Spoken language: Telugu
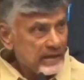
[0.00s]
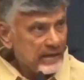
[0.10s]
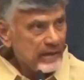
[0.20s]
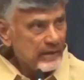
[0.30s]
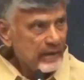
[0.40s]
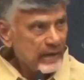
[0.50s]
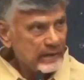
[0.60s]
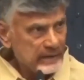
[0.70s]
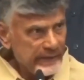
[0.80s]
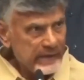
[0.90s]
ప్రజల్లో
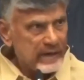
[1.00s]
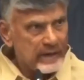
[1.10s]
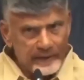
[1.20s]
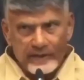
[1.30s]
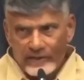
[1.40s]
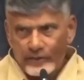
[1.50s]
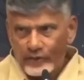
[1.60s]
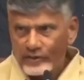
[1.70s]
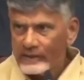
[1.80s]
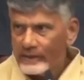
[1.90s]
అంత వెంటాడే
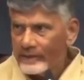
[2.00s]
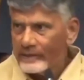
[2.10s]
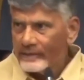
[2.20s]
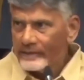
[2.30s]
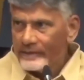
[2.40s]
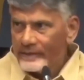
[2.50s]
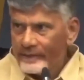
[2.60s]
పరిస్థితికి వచ్చింది ఇప్పుడు